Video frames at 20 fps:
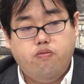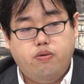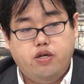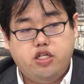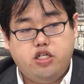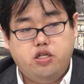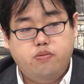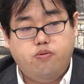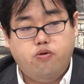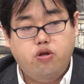まあ、
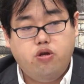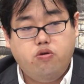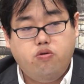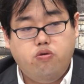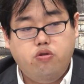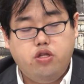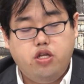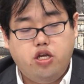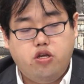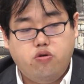絞り
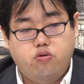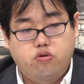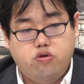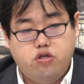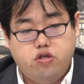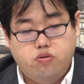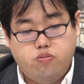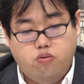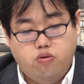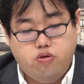込んで標
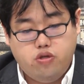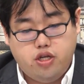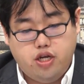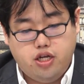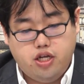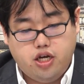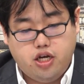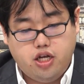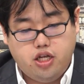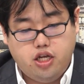準問
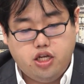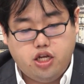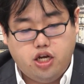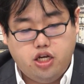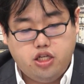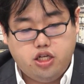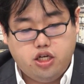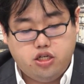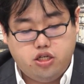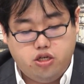題だけで
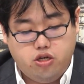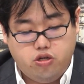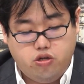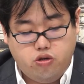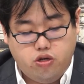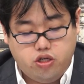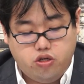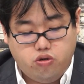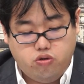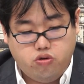対策すると
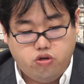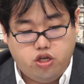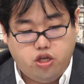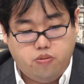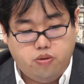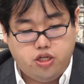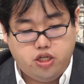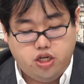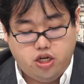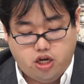いうのはちょっと
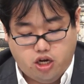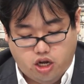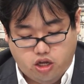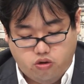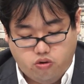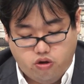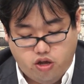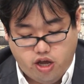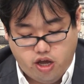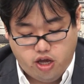厳しいかな
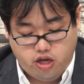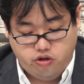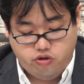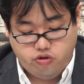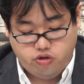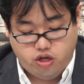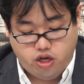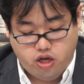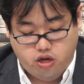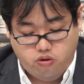と
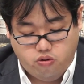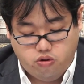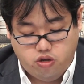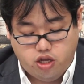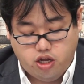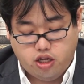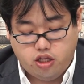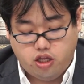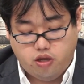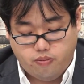いう傾向に
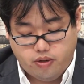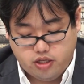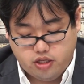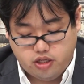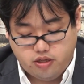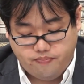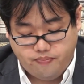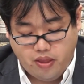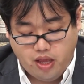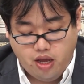なってま
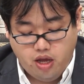す。